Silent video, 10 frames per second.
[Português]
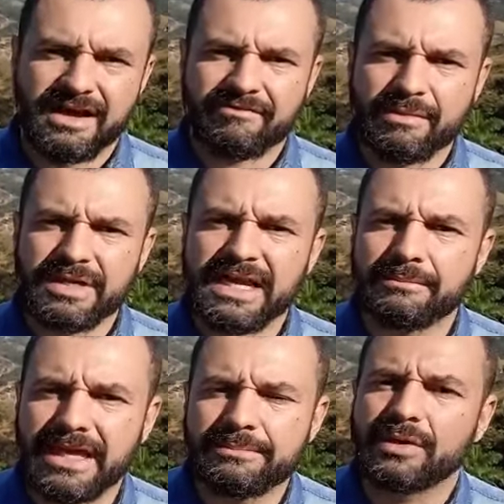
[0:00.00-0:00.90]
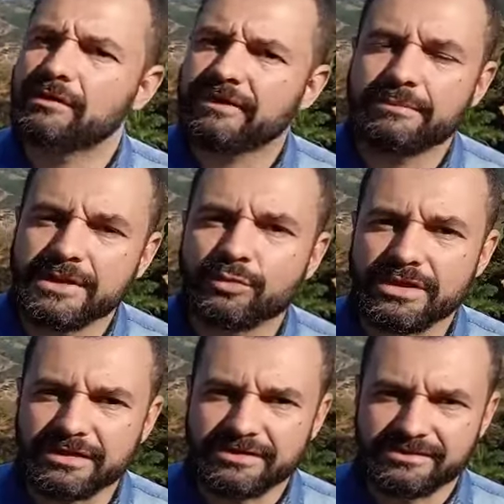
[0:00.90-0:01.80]
A família MEB é uma família
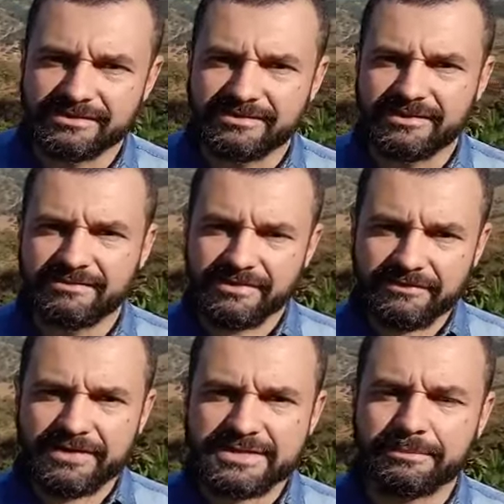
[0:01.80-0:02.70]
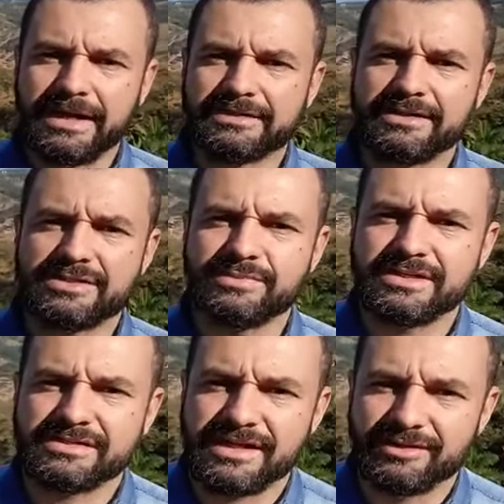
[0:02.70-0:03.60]
unida. Venha fazer parte desse
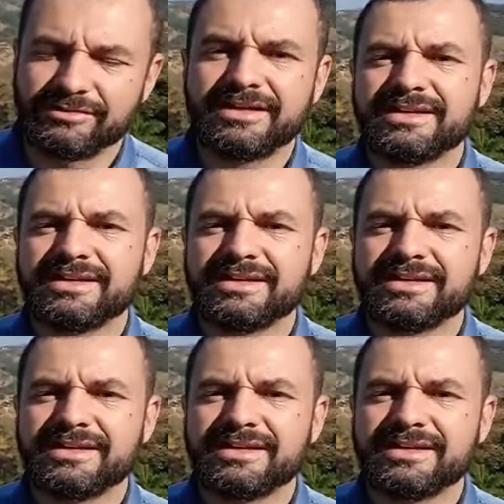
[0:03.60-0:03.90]
ministério.